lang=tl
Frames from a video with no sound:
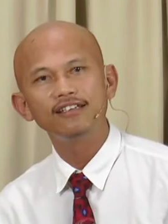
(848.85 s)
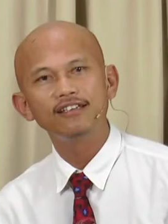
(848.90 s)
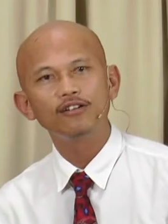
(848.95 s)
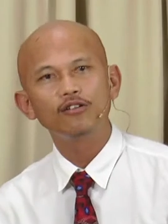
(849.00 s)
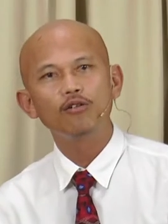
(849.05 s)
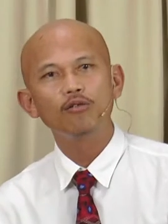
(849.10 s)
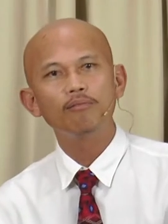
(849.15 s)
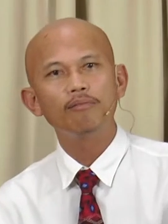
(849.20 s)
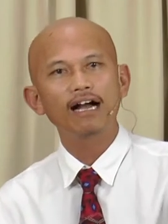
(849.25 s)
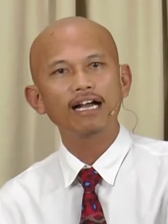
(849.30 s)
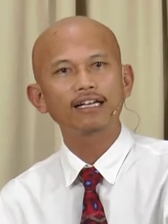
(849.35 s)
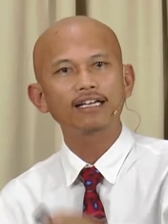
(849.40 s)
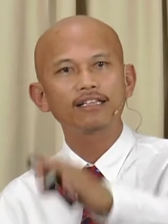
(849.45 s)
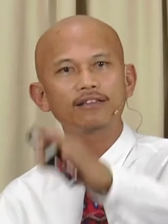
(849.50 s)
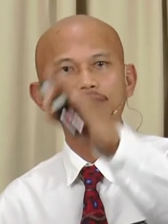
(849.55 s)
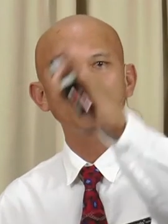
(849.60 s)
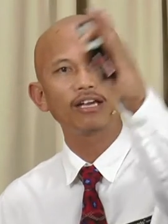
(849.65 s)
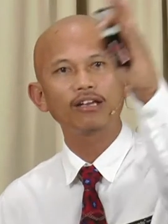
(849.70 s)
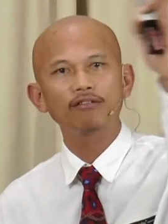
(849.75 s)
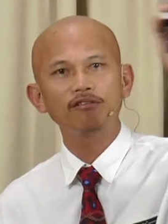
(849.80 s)
kung bakit
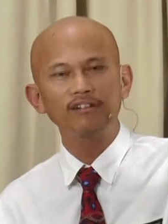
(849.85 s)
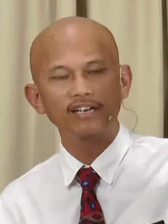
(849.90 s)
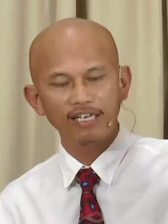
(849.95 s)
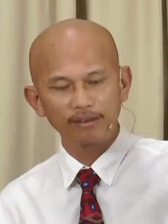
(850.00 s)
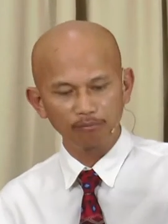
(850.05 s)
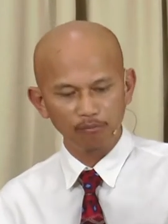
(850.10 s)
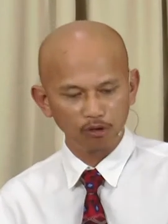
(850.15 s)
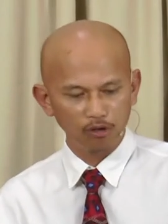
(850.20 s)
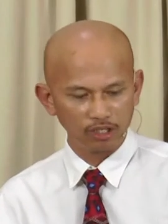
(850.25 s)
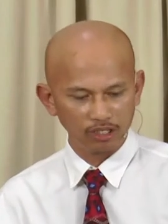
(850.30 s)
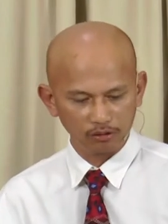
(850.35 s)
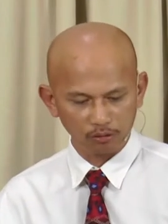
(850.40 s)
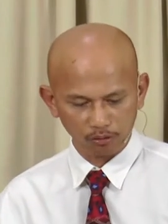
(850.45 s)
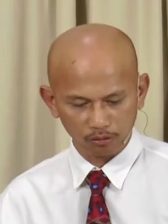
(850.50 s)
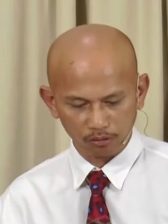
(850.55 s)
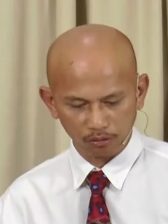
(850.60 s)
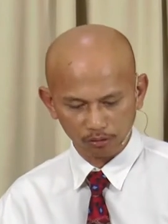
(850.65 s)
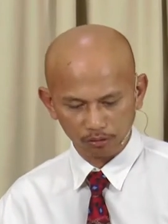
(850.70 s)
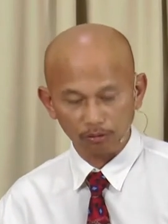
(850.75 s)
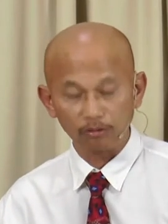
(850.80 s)
mayroong rainbow na
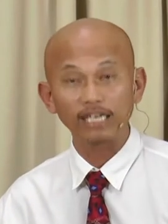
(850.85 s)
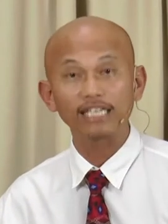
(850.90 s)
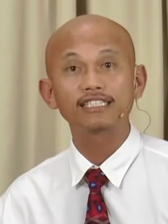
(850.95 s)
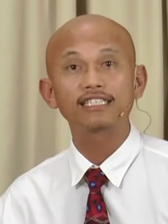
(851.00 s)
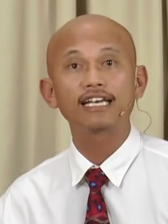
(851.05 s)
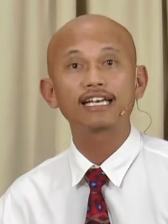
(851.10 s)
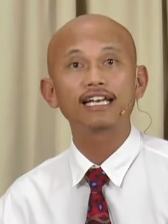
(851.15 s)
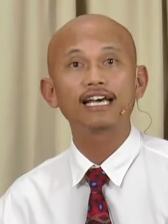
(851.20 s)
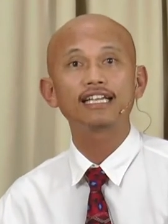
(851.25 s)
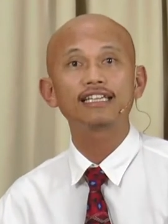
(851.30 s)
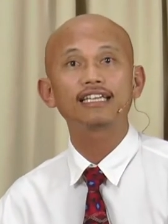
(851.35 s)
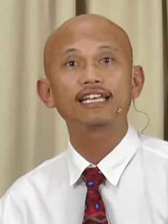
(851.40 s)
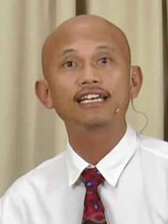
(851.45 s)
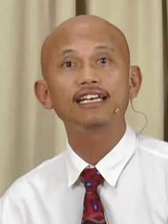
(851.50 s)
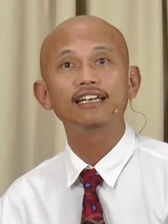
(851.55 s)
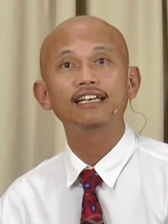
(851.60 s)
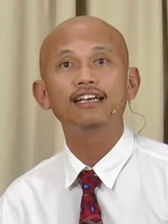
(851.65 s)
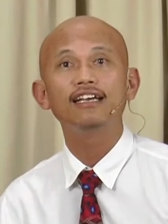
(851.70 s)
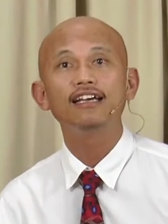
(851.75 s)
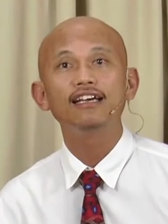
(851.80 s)
tutuklasan
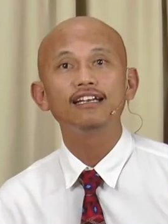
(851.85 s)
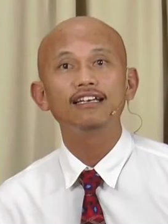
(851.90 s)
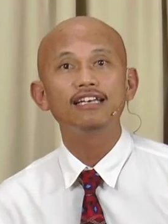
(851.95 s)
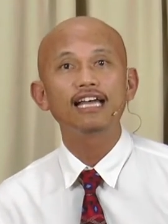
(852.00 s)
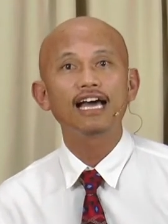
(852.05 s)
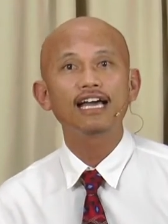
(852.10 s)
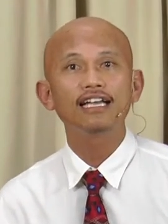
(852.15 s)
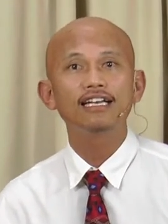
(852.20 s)
natin dahil